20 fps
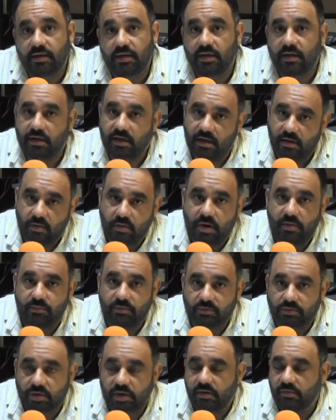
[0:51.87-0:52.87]
en el cual
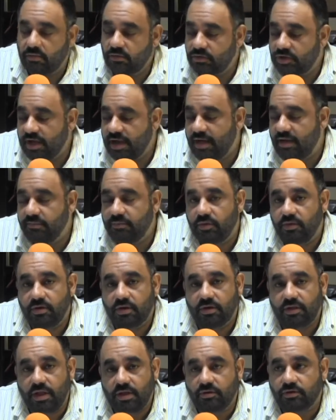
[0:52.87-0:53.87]
pues tenemos ya
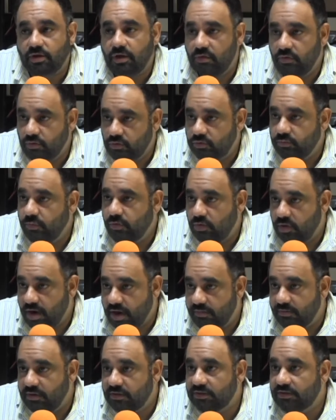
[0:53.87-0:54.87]
proyectados algunos
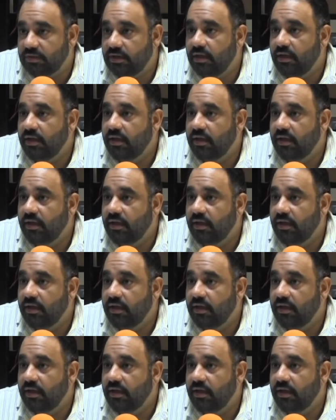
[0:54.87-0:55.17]
programas